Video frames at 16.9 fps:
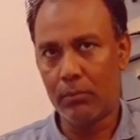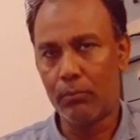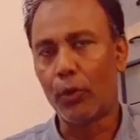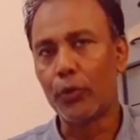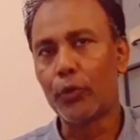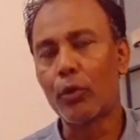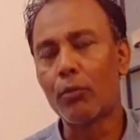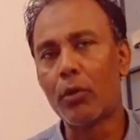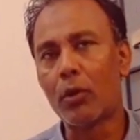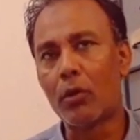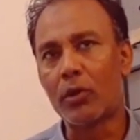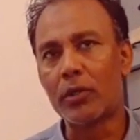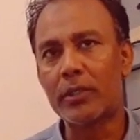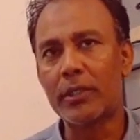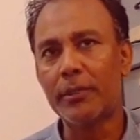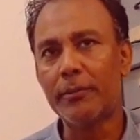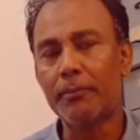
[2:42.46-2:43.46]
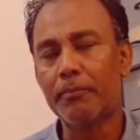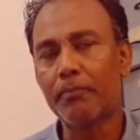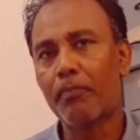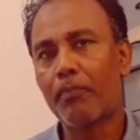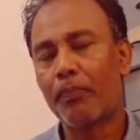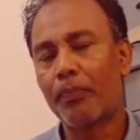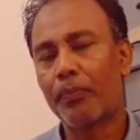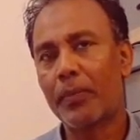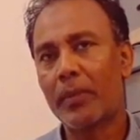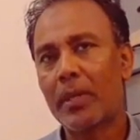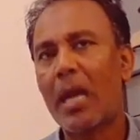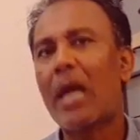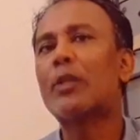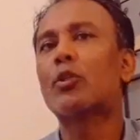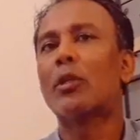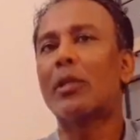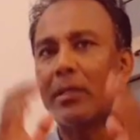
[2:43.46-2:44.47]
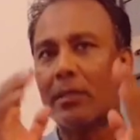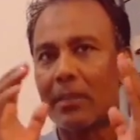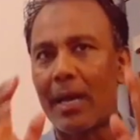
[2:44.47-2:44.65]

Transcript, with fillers: মন্তব্য করছেন আসলে